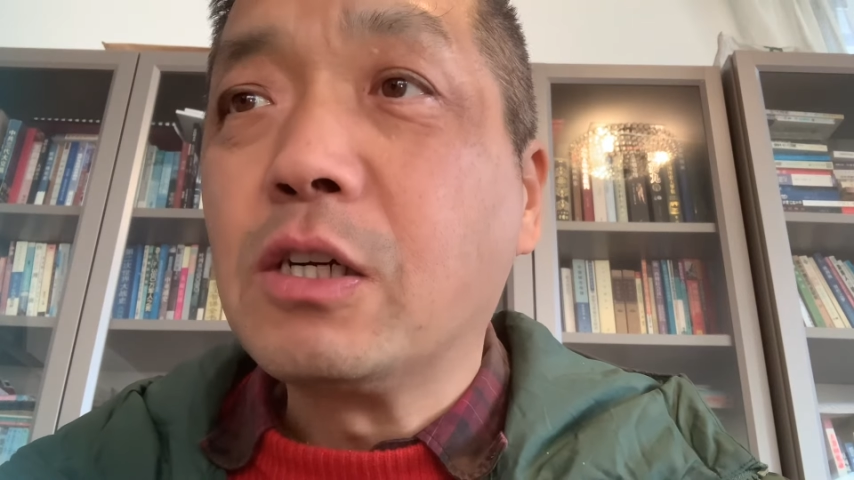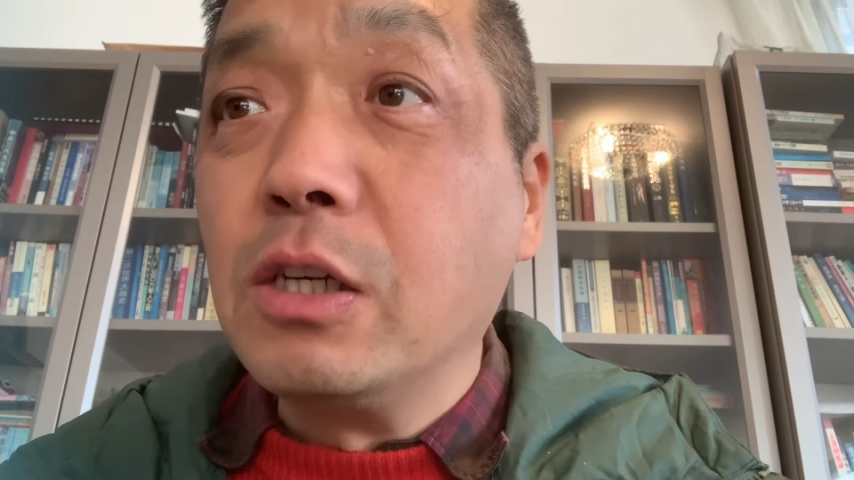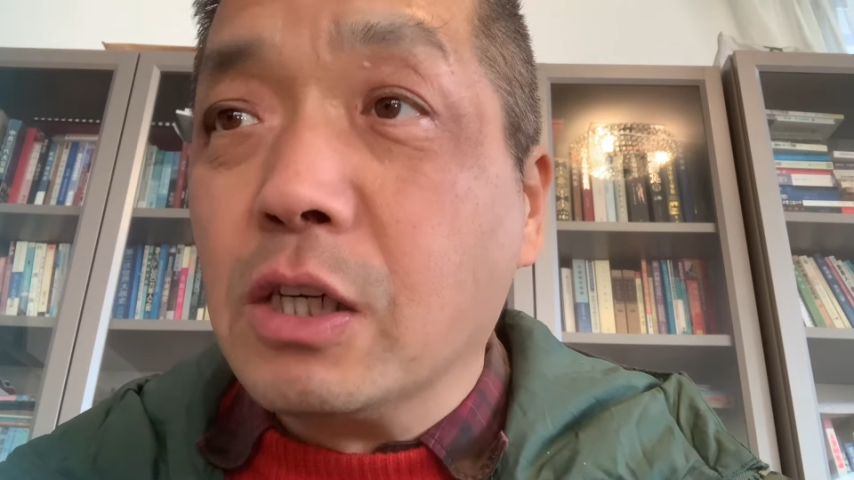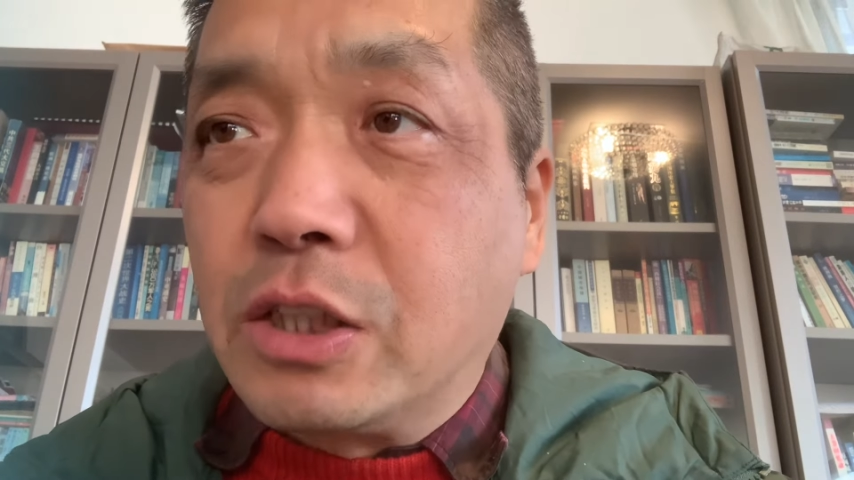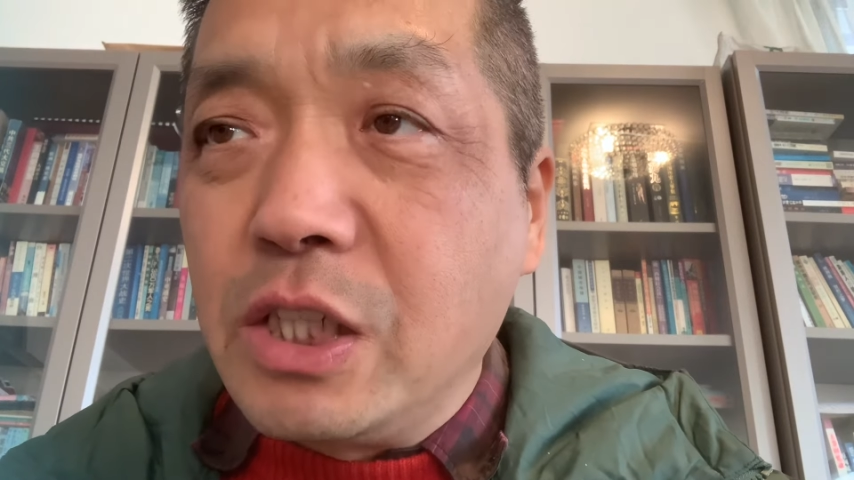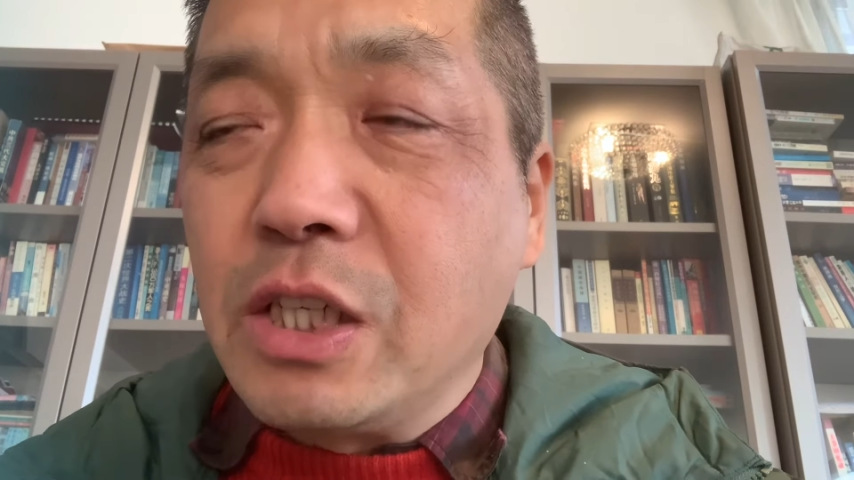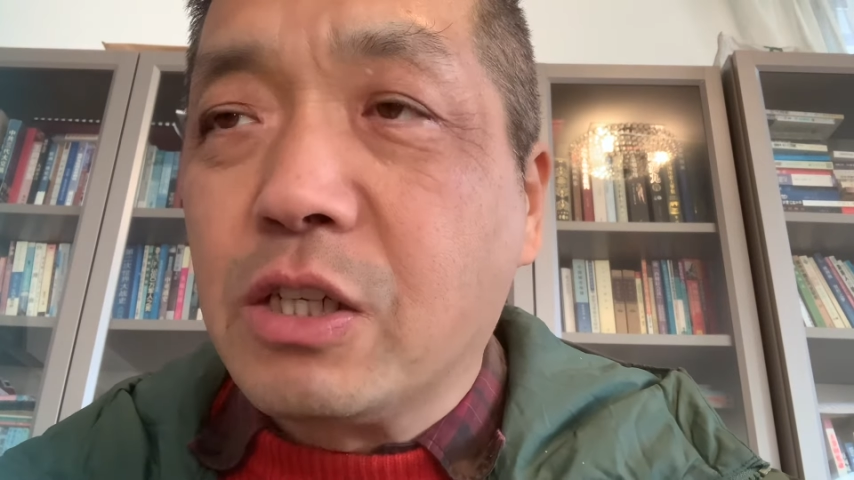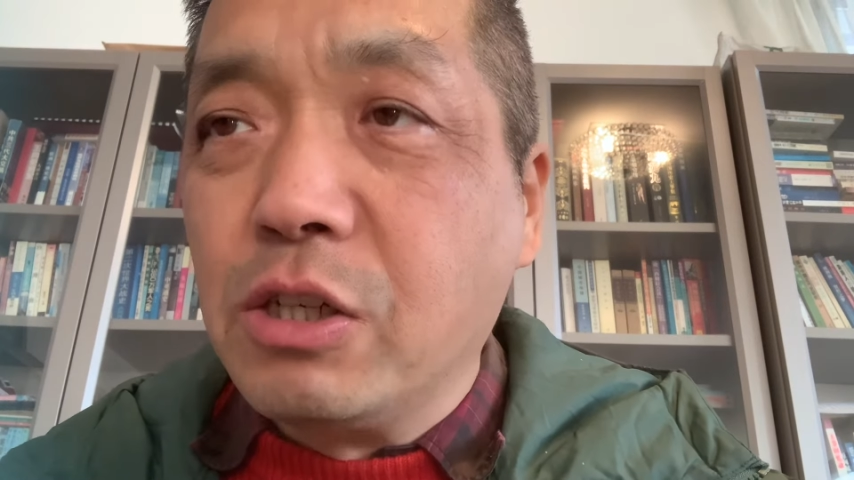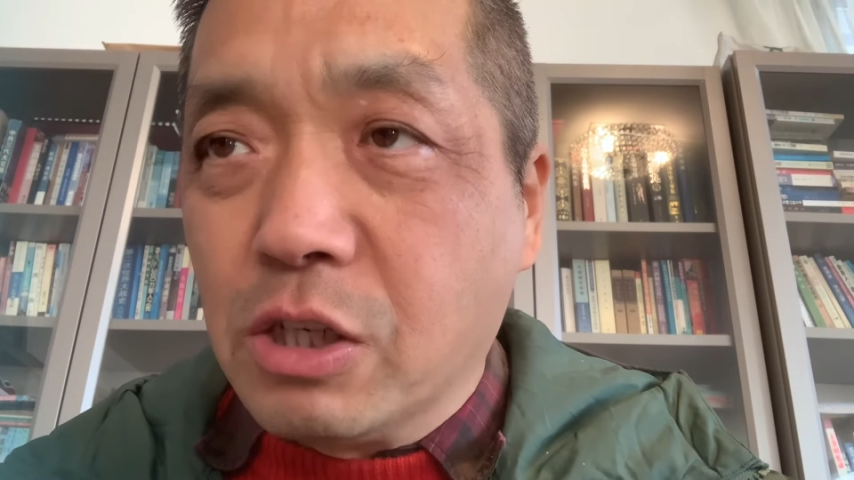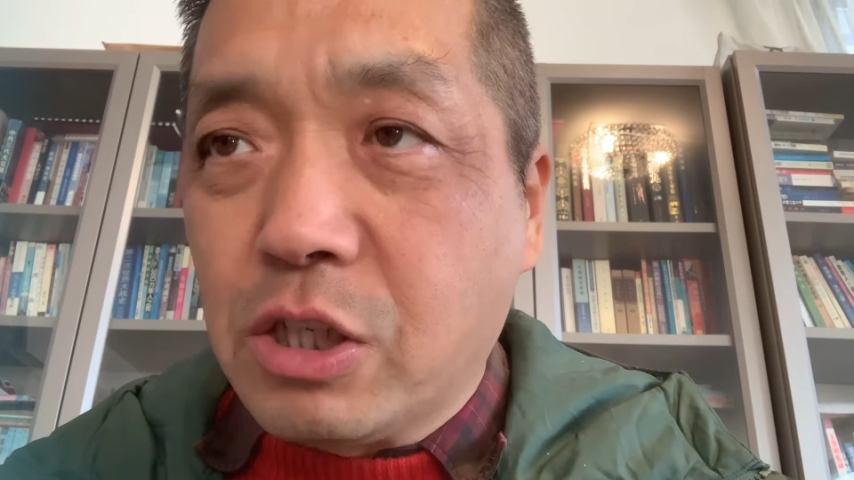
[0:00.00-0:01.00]
各地
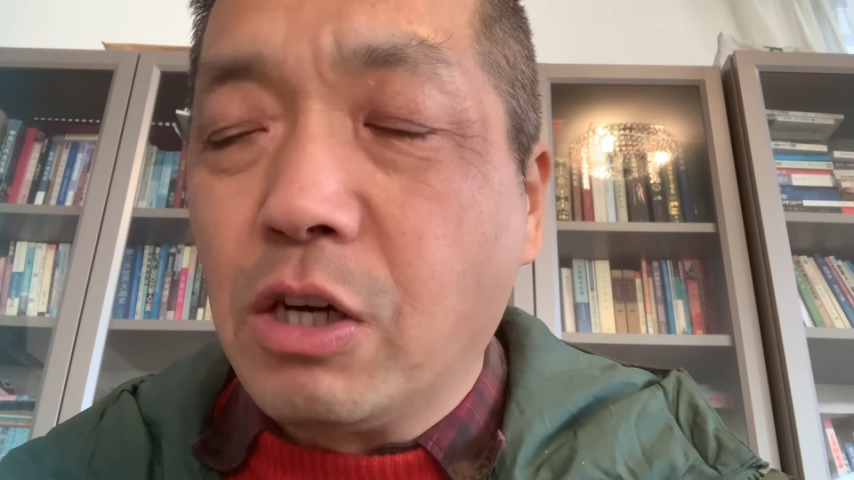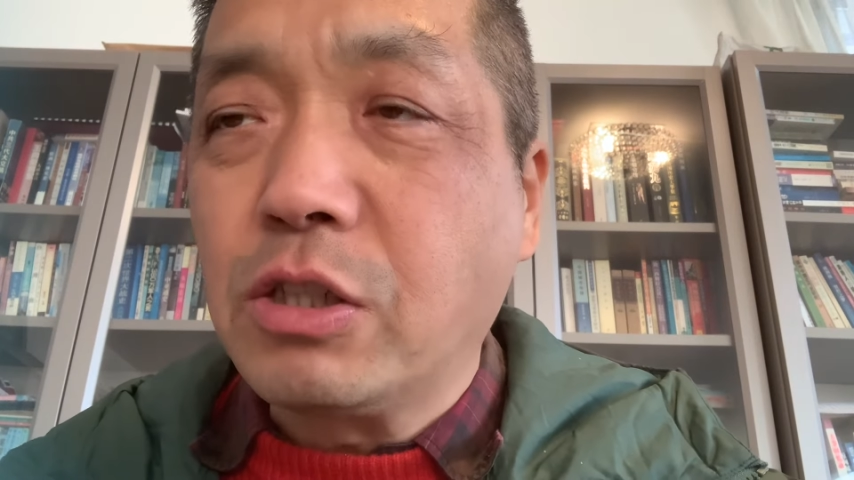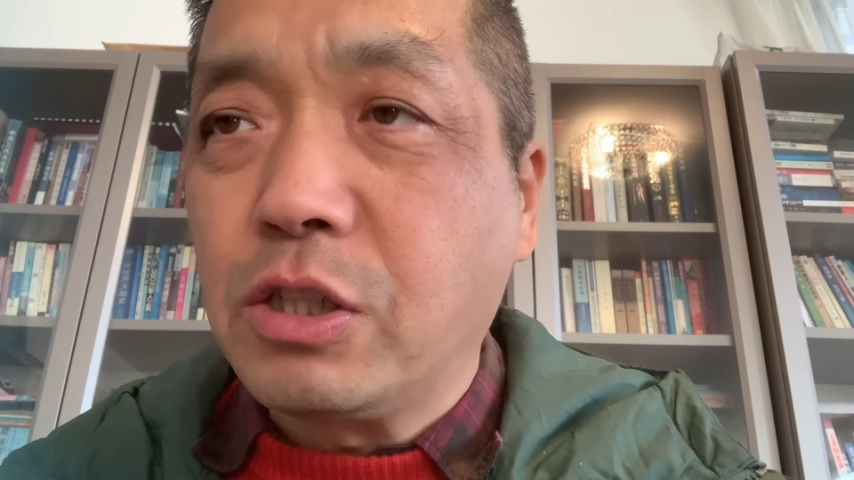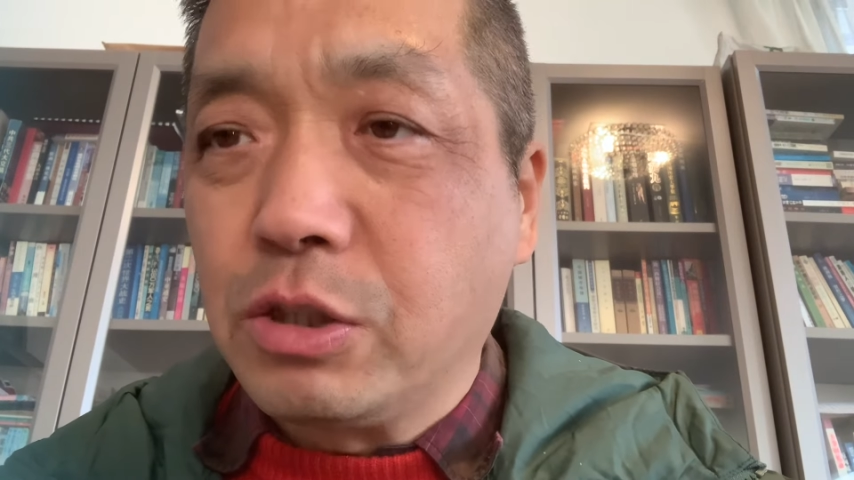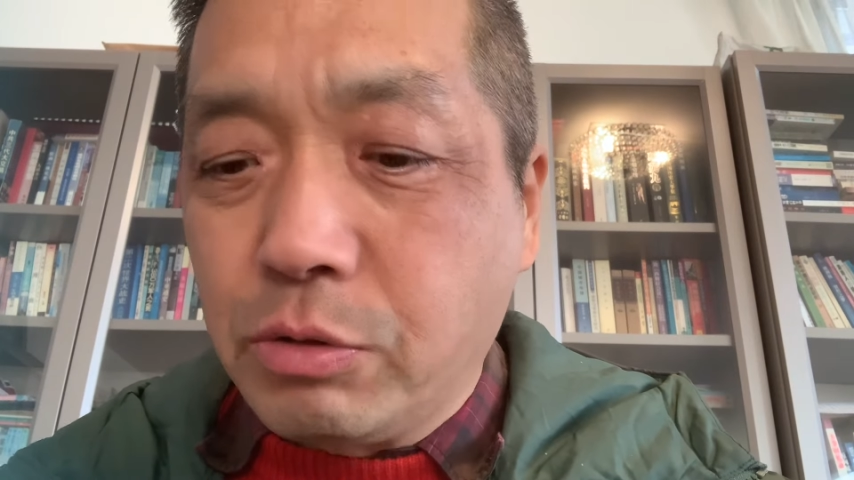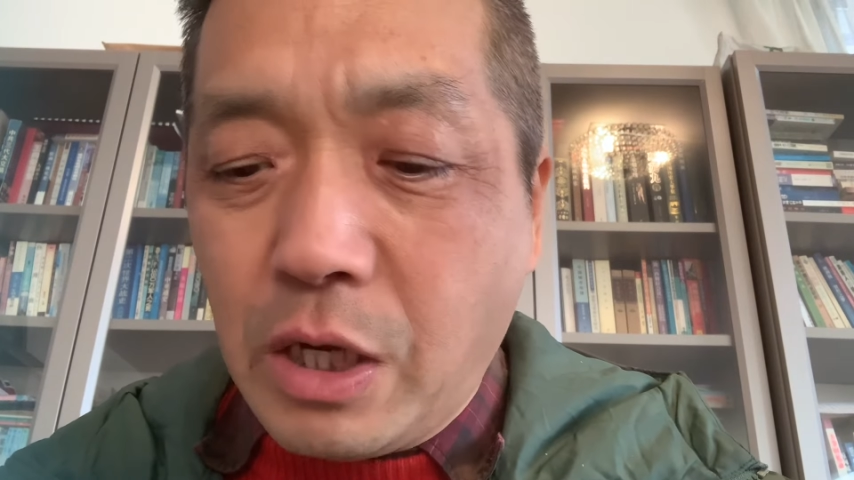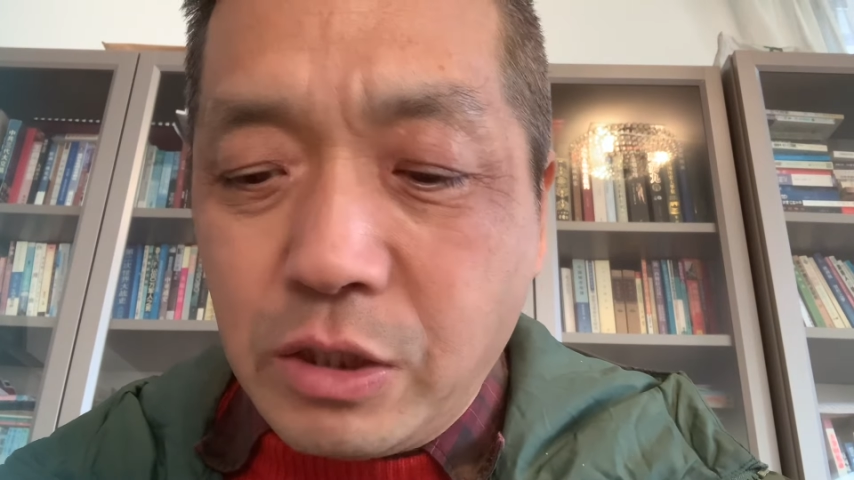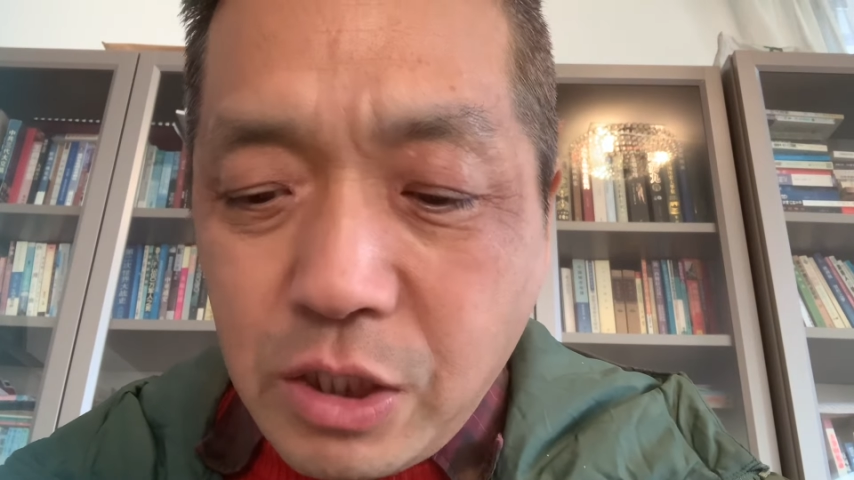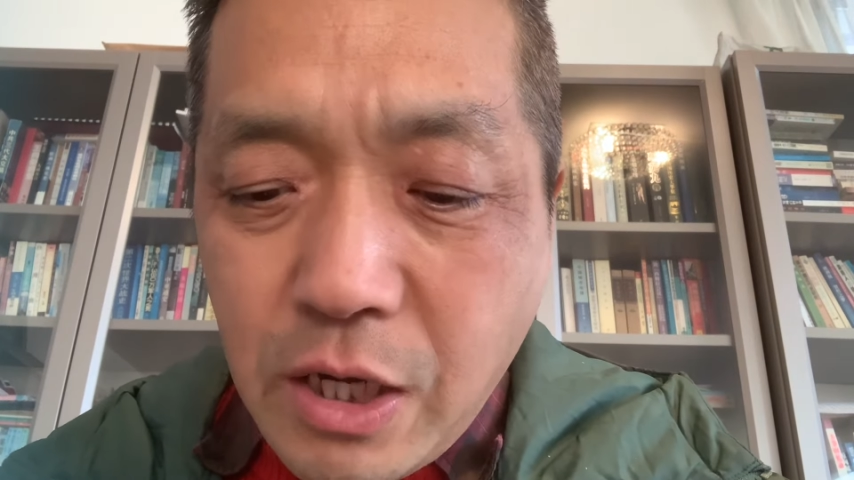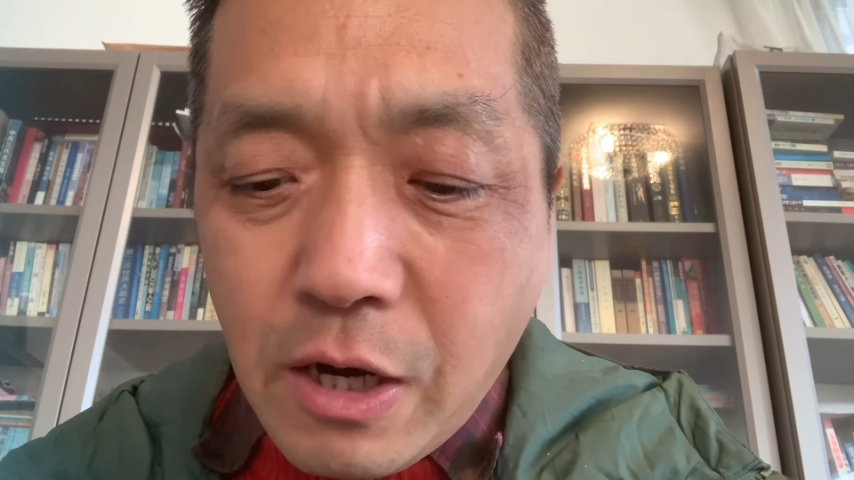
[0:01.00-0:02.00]
各城市都在
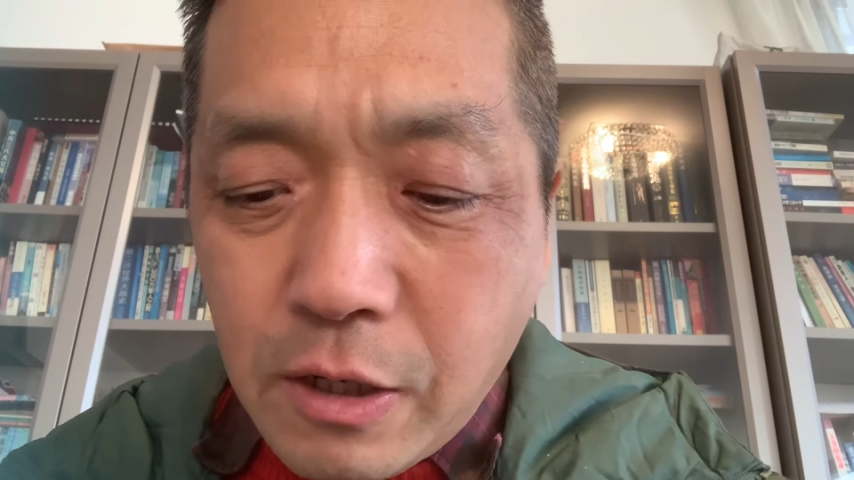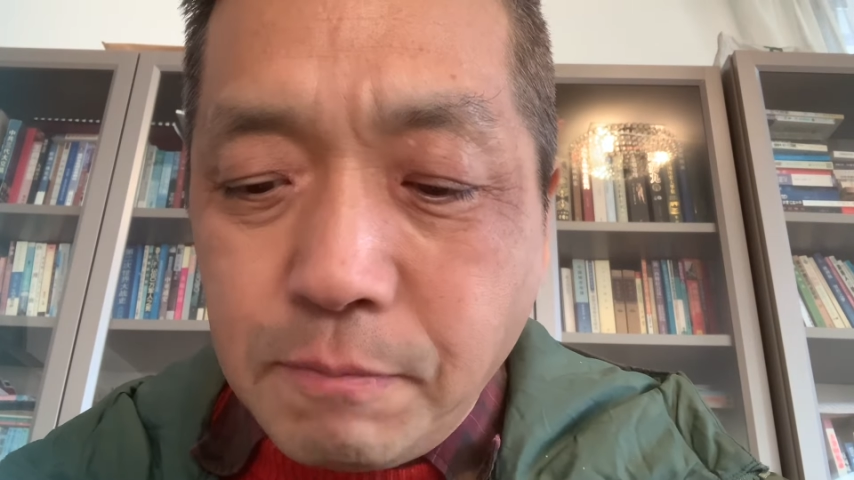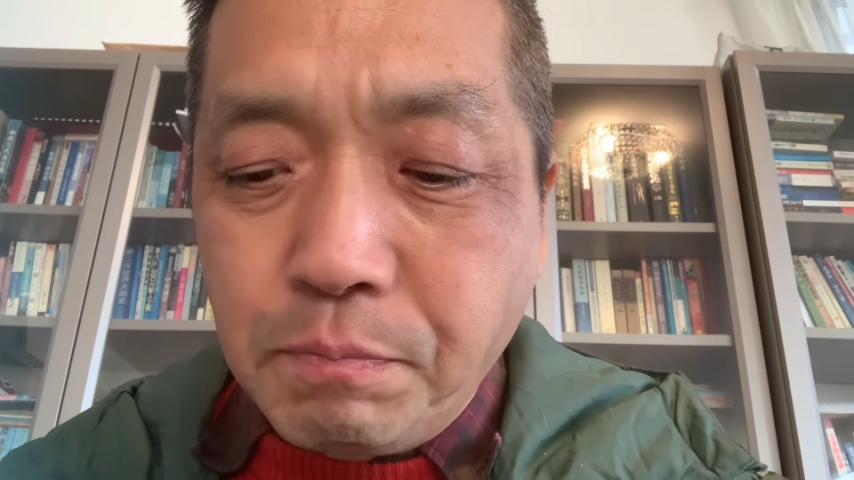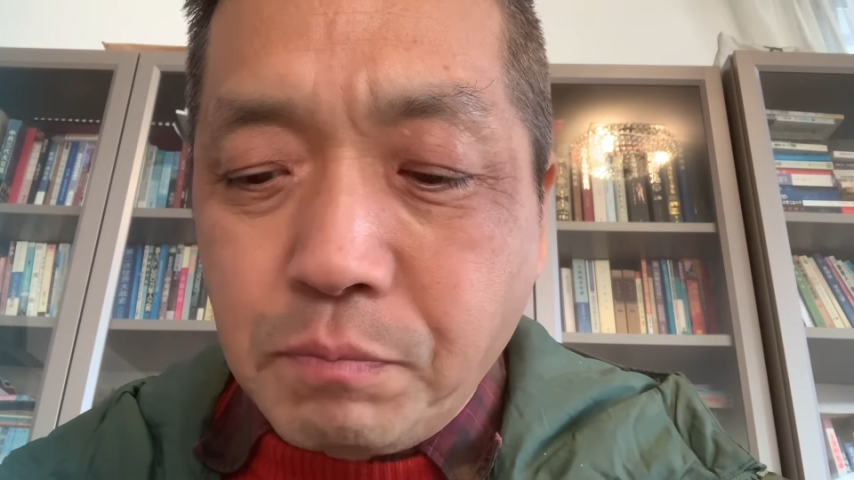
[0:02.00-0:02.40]
跌啊。